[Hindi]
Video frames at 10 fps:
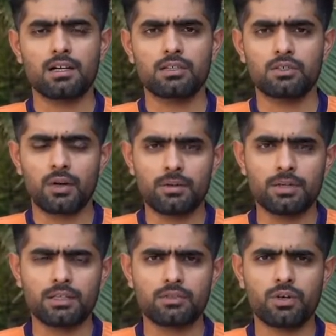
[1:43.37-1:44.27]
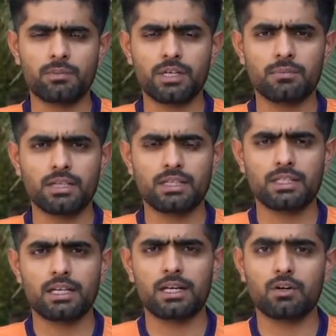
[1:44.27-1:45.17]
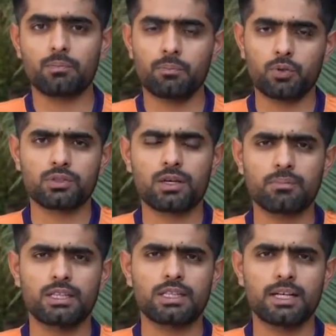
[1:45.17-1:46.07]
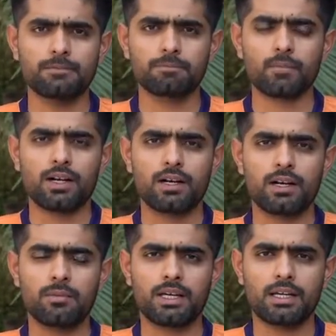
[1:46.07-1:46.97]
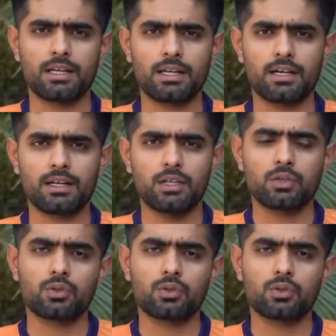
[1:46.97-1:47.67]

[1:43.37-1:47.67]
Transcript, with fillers: इन्जॉय इन्जॉयमेंट मिलती है और बूस्टअप मिलता है हमें खेलने का